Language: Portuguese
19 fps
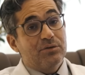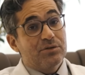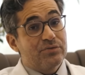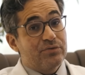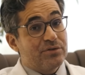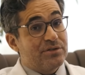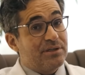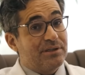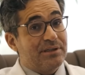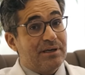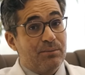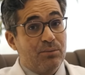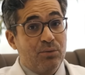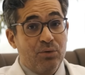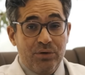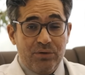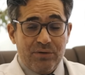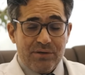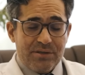Então, se você está
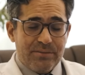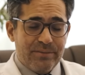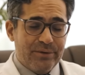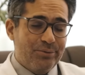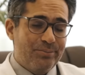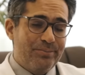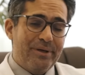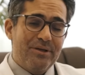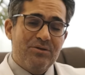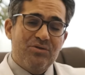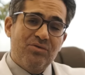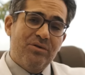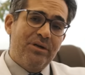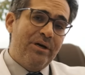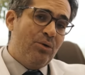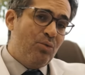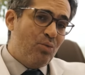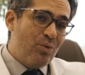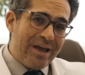muito acima do peso,
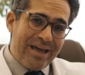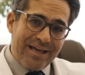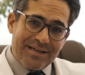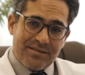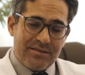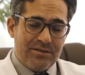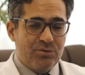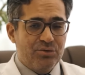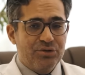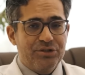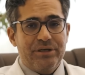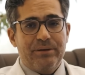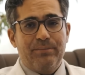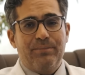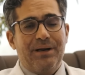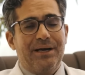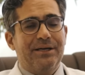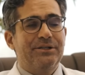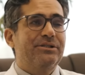não é cirurgia
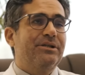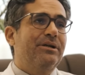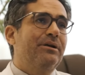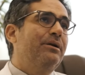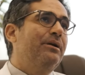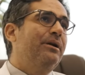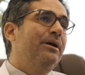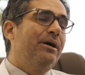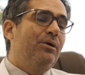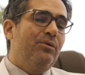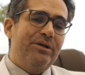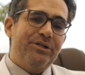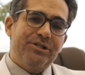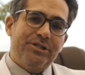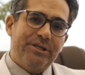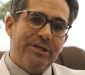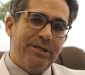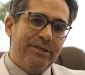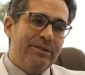plástica, não
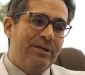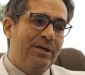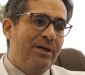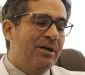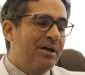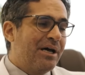adianta.